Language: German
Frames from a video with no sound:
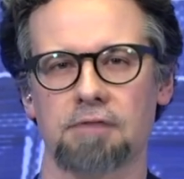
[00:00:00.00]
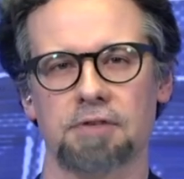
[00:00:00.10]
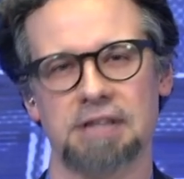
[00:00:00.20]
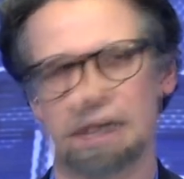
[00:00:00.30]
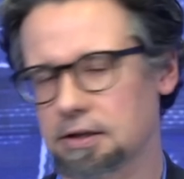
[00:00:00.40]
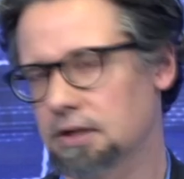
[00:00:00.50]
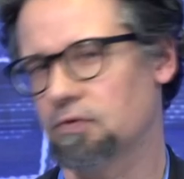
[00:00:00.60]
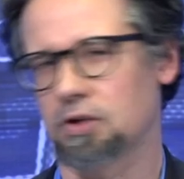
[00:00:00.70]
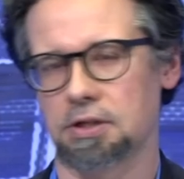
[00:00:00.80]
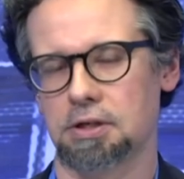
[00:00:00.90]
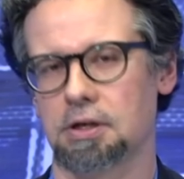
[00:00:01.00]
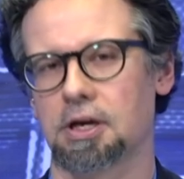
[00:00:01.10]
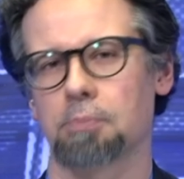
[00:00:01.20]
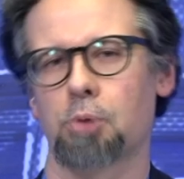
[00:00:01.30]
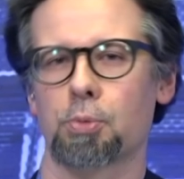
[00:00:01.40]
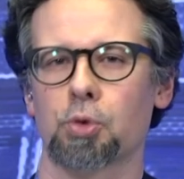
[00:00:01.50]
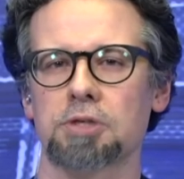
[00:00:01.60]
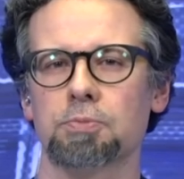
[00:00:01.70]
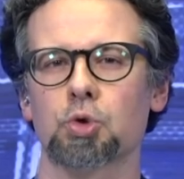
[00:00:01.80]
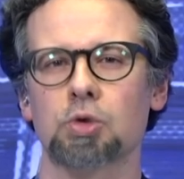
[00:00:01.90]
verteidigen wir die gegen
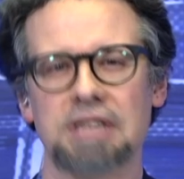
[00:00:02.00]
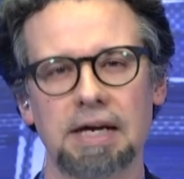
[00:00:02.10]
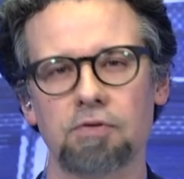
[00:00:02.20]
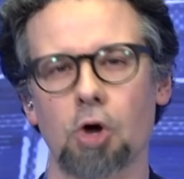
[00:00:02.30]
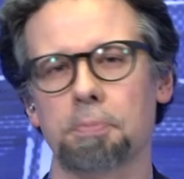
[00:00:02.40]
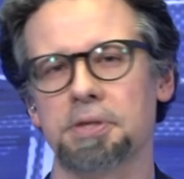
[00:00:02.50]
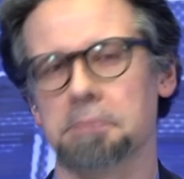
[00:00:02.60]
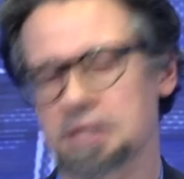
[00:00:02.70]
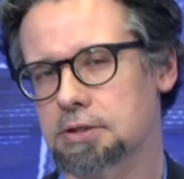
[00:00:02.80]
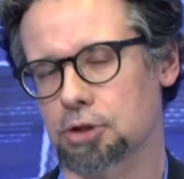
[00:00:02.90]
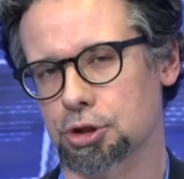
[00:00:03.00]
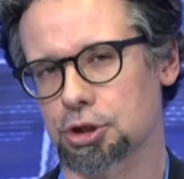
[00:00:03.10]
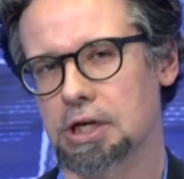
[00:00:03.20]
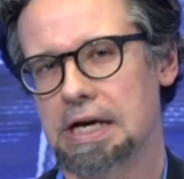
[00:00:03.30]
Populismus und seien wir optimistisch.